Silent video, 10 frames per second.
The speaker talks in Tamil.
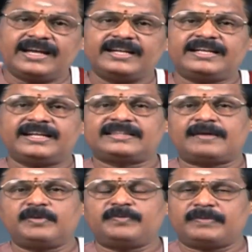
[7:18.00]
அங்கிருக்கிற
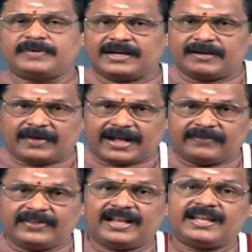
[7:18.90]
தமிழ் பெருமக்கள்
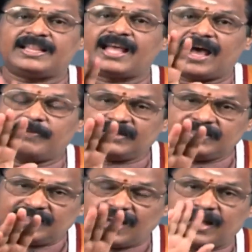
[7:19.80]
மாறவில்லை இது
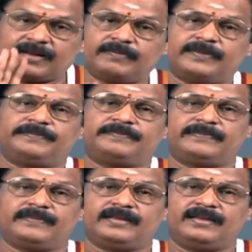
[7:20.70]
ஆபத்துக்கு ஆரம்பம்
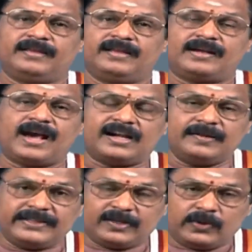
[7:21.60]

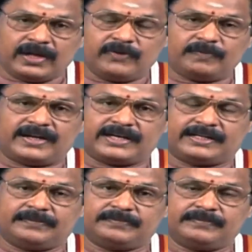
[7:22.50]
காரணம் இந்த உணவு
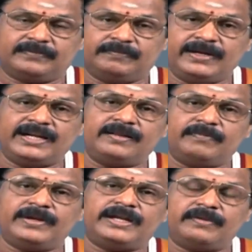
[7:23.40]
பழக்கம்
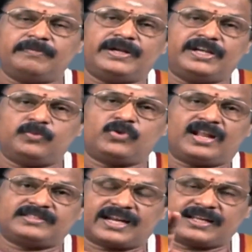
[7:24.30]
மீண்டும் மீண்டும் மீண்டும்
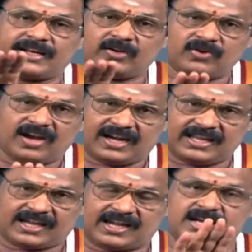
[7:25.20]
உங்களை சர்க்கரை
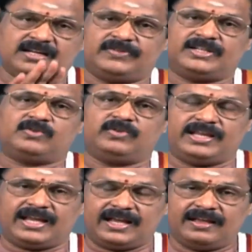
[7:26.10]
நோயாளியாக
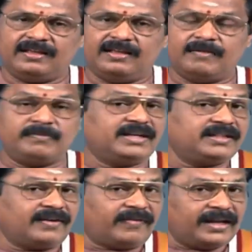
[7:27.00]
ஆக்குவதற்குரிய
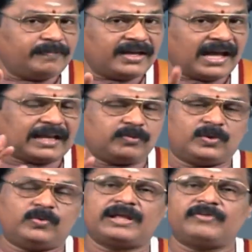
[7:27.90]
மிகுந்த வலிமையான
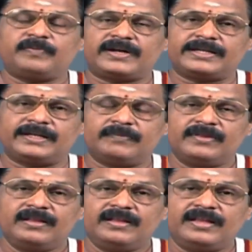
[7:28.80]
ஒரு உணவு பழக்கம்
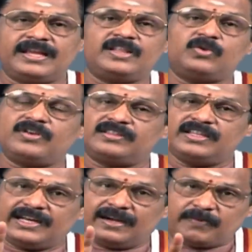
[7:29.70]
இது குறித்து
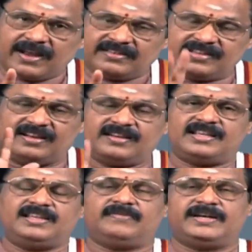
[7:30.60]
நீங்கள் பரிசீலனை
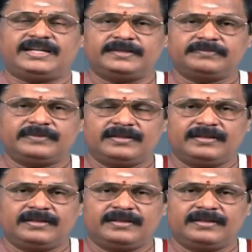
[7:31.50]
செய்ய வேண்டும்